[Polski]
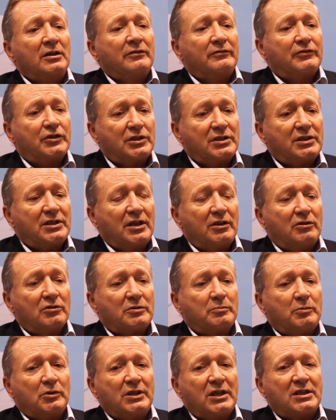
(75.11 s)
Wszystkie
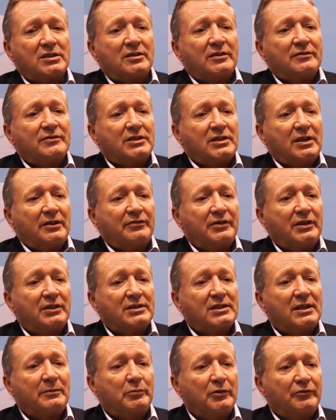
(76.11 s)
gospodarstwa w strefie
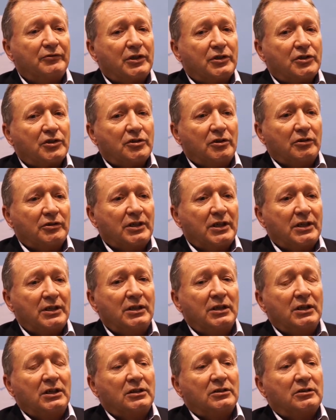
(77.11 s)

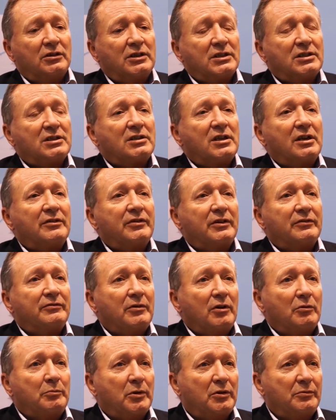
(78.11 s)
zapowietrzonej, to jest strefa
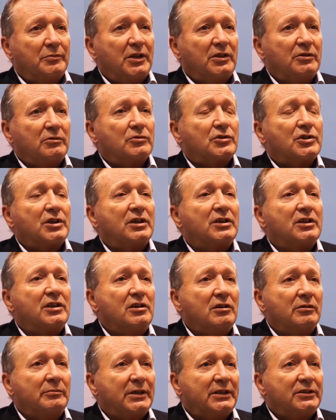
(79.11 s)
w opromieniu 3
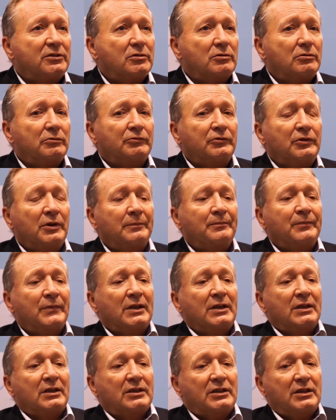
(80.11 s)
km
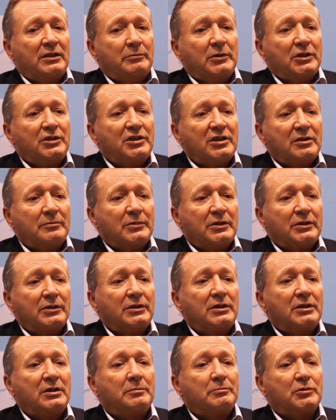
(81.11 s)
i
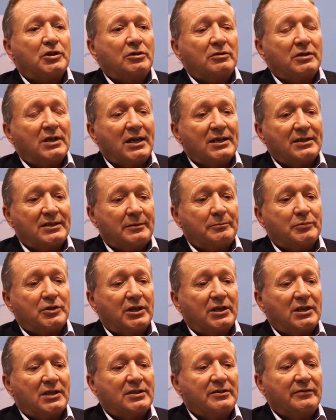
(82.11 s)
będziemy przy okazji
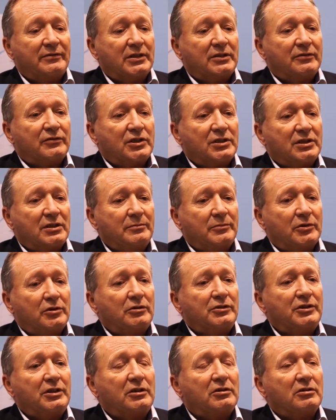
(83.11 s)
przekazywać wszystkim
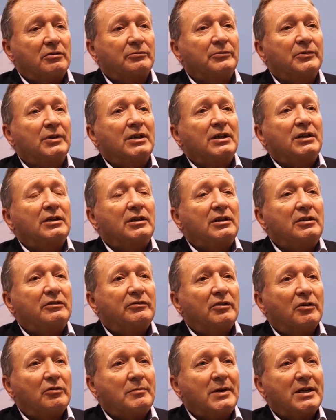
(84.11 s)
rolnikom
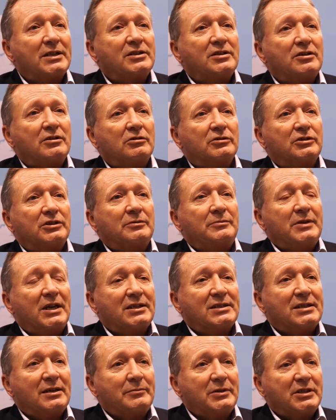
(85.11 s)
informacje o tym,
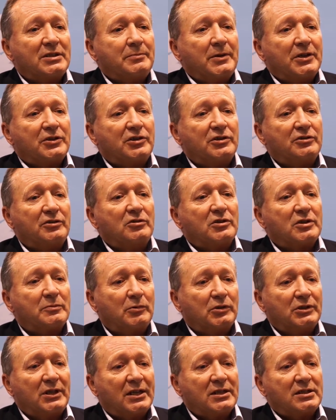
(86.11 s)
jak zabezpieczyć
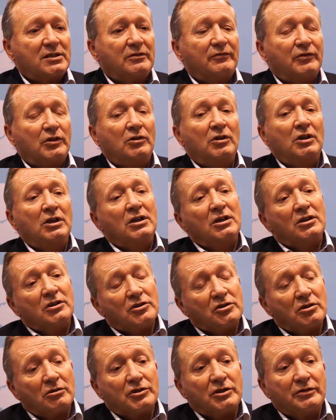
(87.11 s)
gospodarstwo,
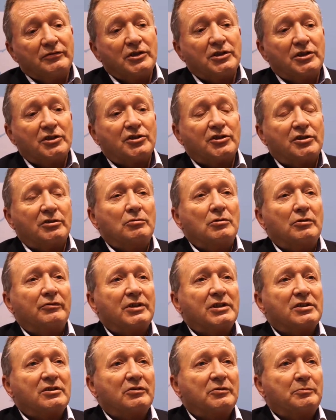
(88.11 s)
co oczywiście
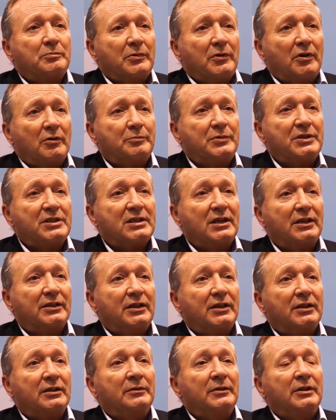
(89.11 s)
szczegółowo jest
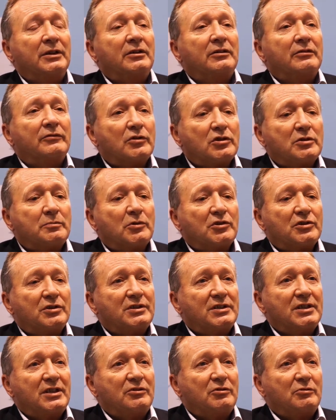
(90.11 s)
opisane w
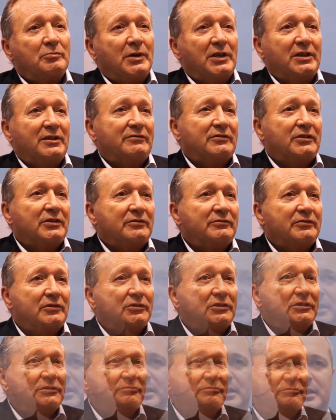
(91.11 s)
rozporządzeniu pana
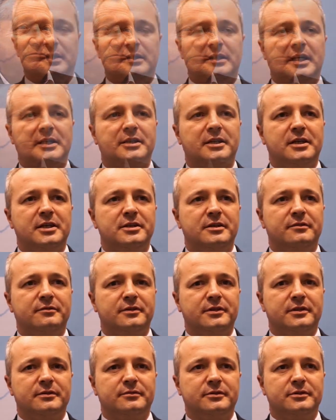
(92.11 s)
wojewody. Na terenie
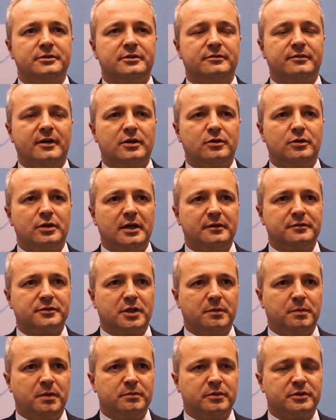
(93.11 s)
województwa
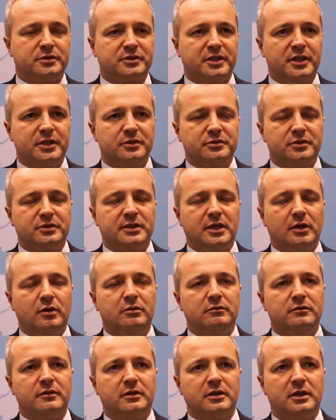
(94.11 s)
kujawsko-pomorskiego
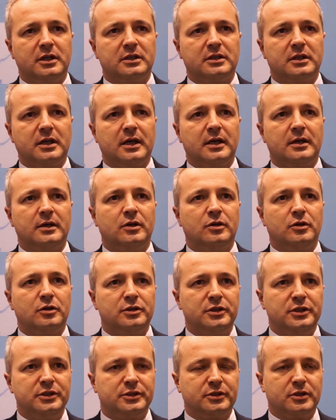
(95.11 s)
zostało wykryte
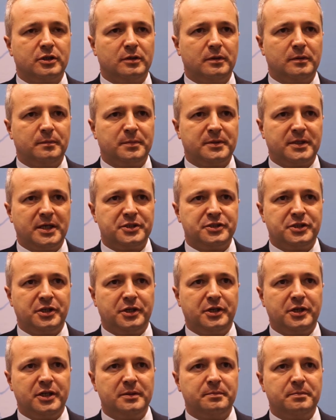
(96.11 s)
ognisko ptasiej
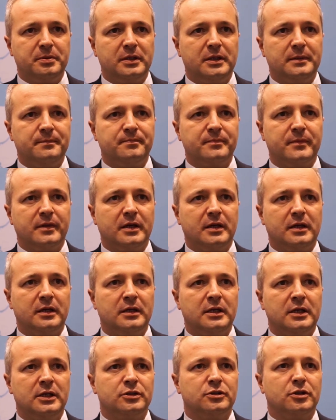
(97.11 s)
grypy. E,
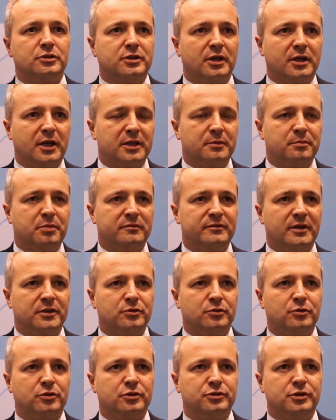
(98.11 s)
to teren
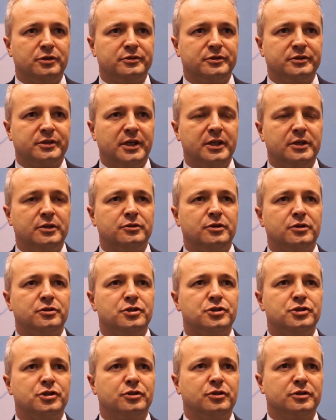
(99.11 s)
powiatu grudziąckiego,
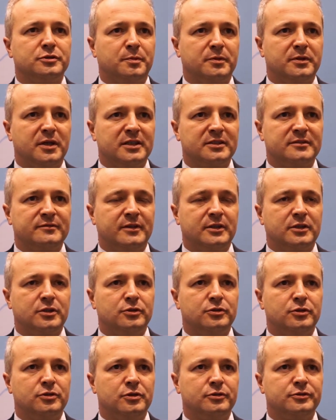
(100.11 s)
dotyczy gospodarstwa
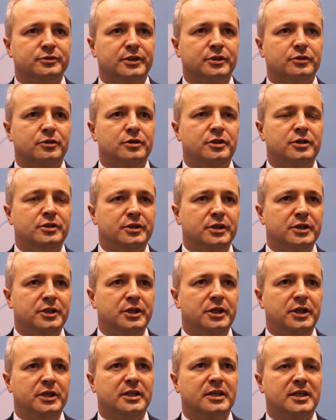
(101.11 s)
hodującego
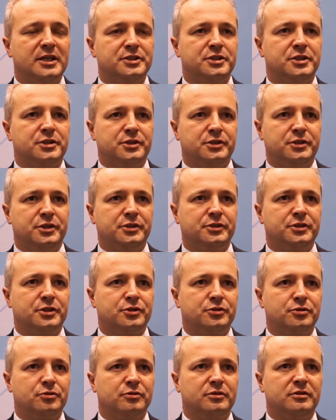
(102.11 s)
indyki. 11 tysięcy
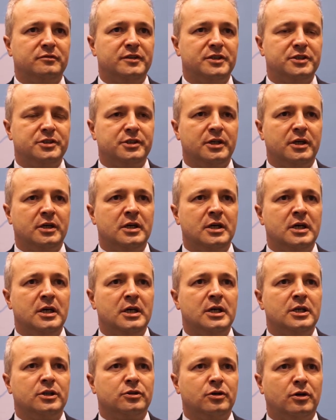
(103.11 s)
sztuk, 200
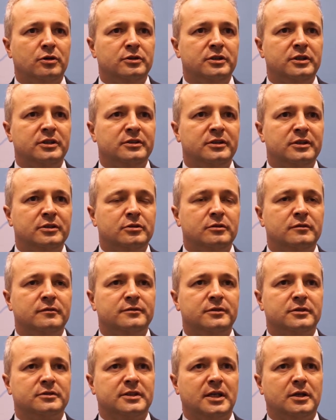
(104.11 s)
ton indyków
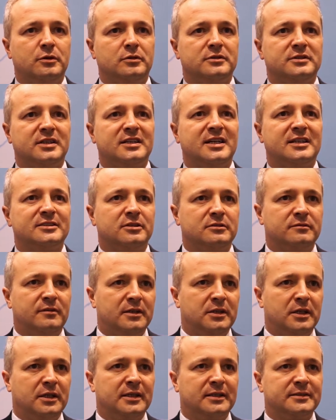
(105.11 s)
zostało
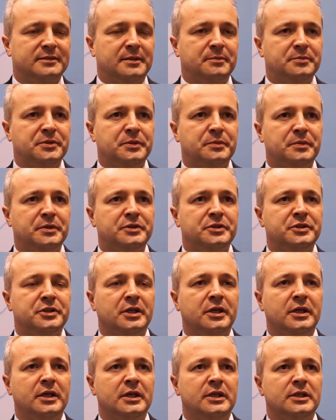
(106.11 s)
zagazowanych, następnie
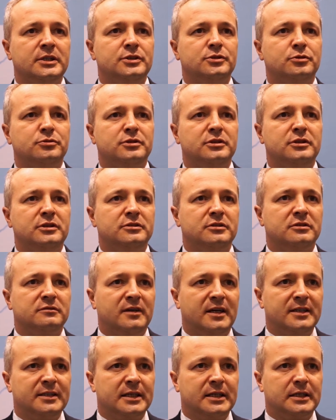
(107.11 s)
będzie
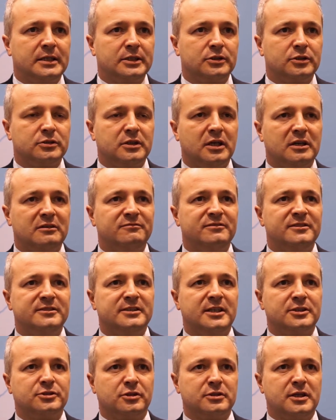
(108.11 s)
zutylizowanych. Została
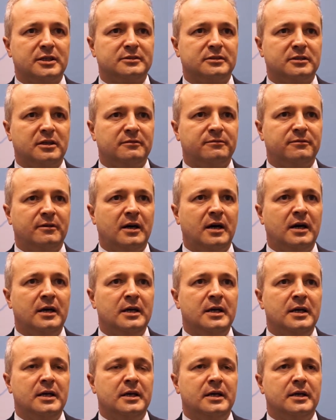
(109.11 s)
wyznaczona strefa
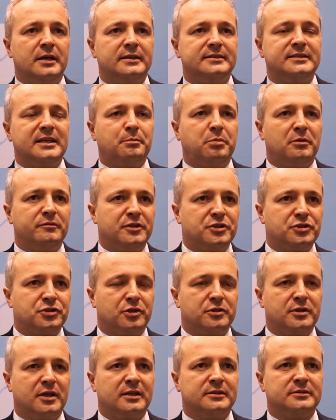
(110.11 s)
e,
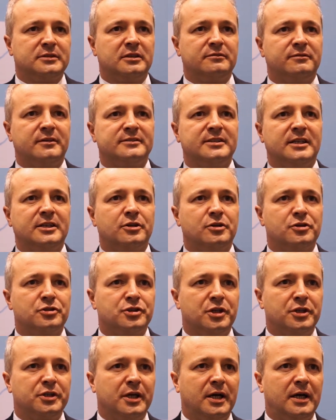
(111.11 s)
zapowietrzona, strefa
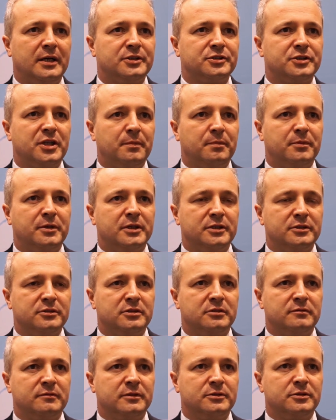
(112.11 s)
zagrożenia. Sztab
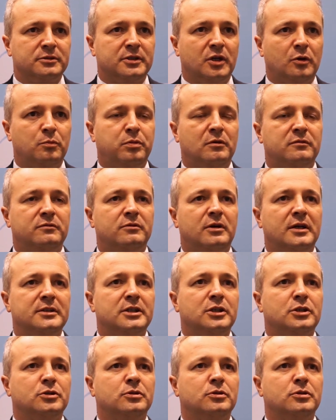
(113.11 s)
kryzysowy został powołany